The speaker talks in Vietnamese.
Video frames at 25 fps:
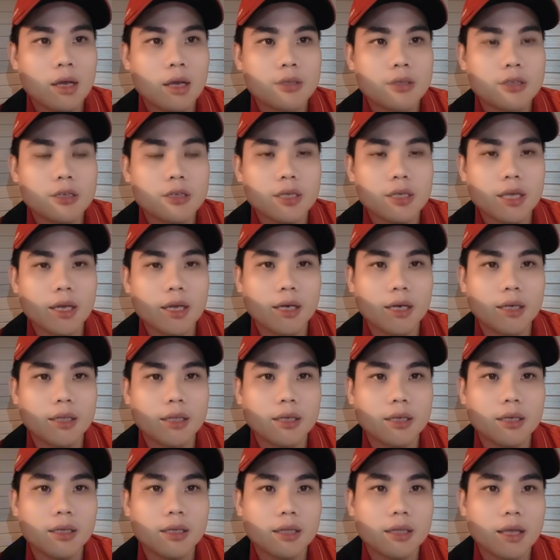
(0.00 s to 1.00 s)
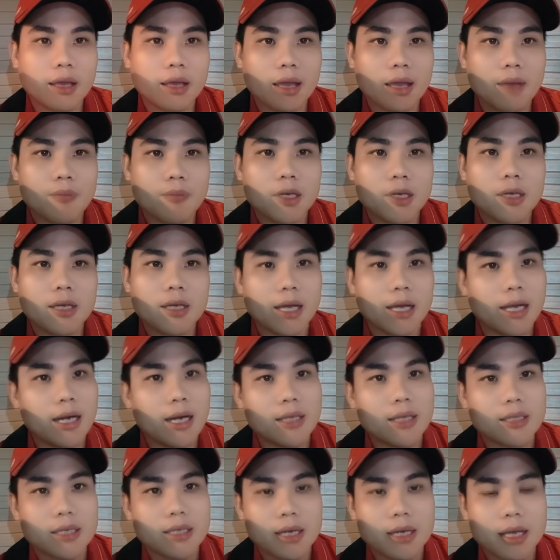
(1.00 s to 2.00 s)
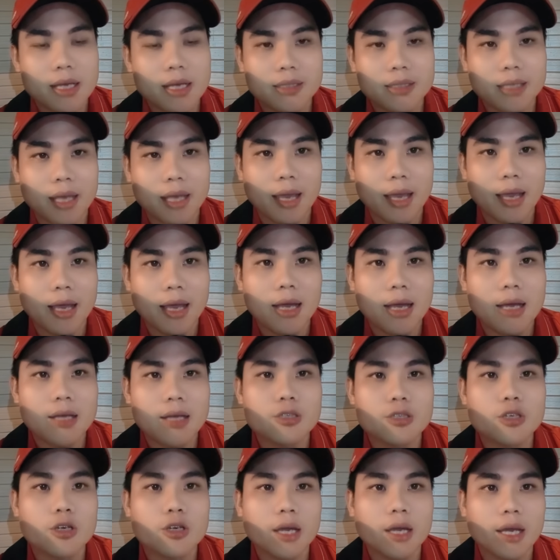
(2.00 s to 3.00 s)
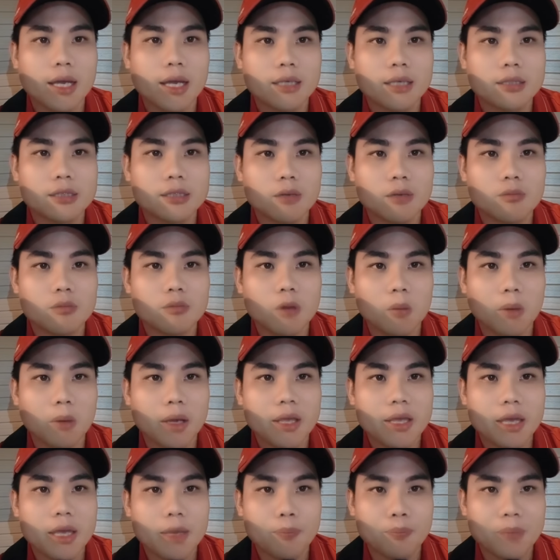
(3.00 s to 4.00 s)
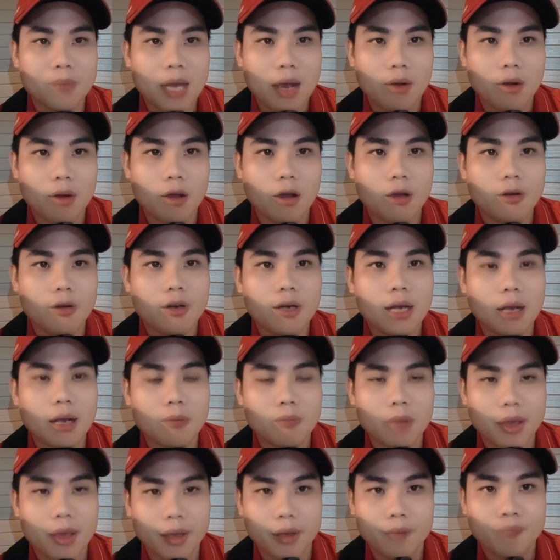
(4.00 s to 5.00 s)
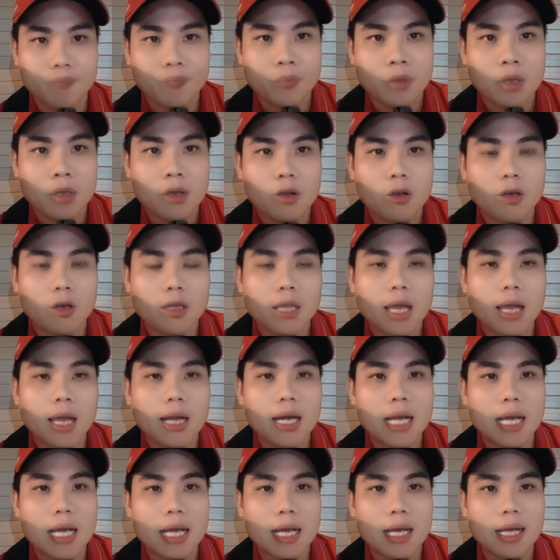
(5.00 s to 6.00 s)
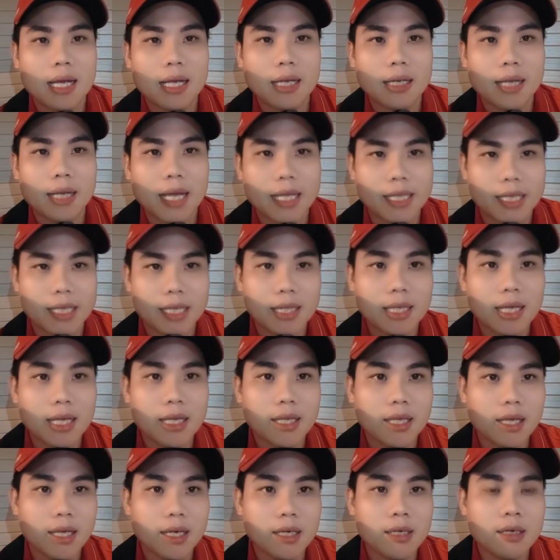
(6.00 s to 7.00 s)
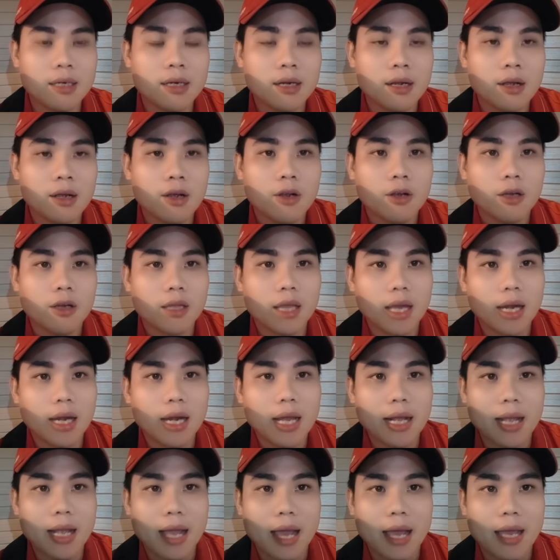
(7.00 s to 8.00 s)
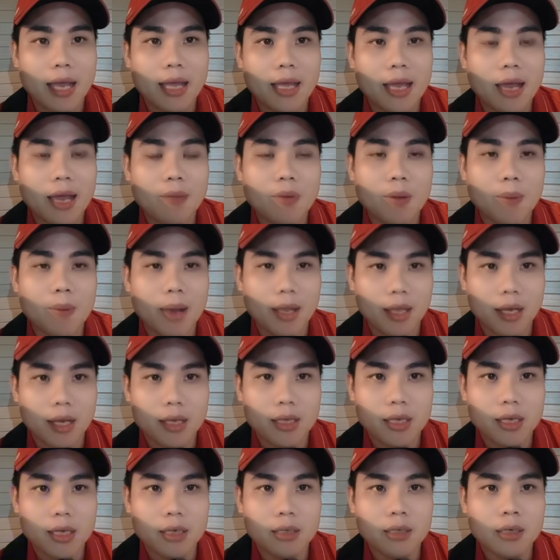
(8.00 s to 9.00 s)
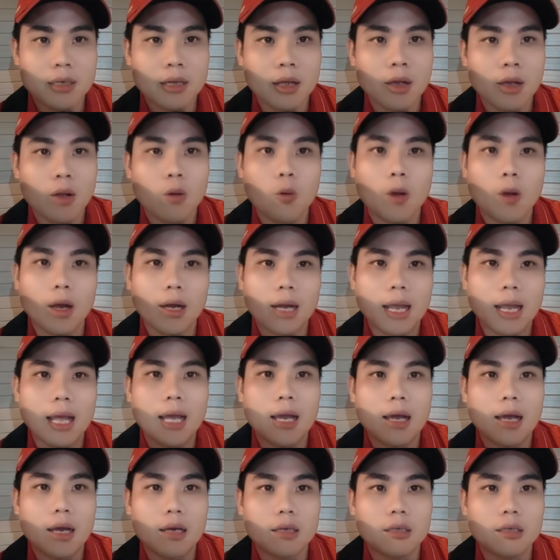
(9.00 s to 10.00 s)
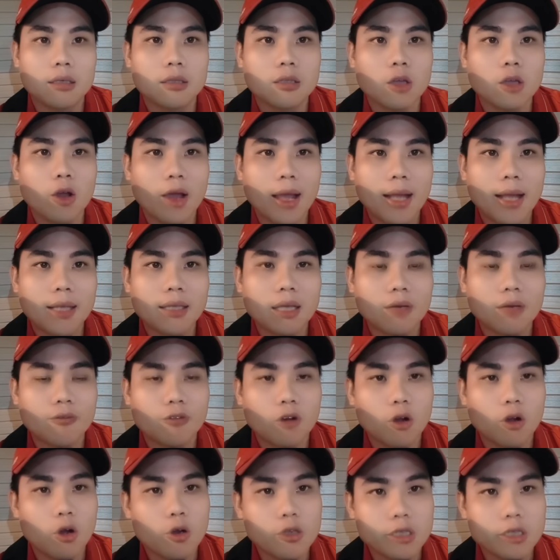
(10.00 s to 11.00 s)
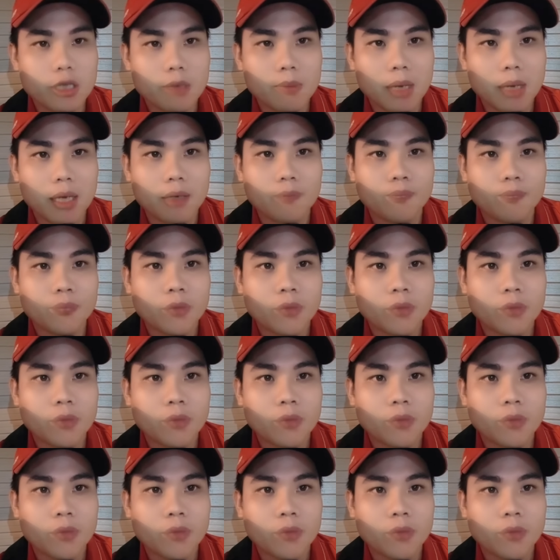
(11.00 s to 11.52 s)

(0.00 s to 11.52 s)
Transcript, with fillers: trước giờ thì em cứ nghĩ là chị Ni sẽ à, xuất hiện trong một cái dịp nào đó nó đặc biệt có thể là ngày 9 tháng 9 có thể là ngày 27 tháng 9 hoặc là ở tòa án thành phố Hồ Chí Minh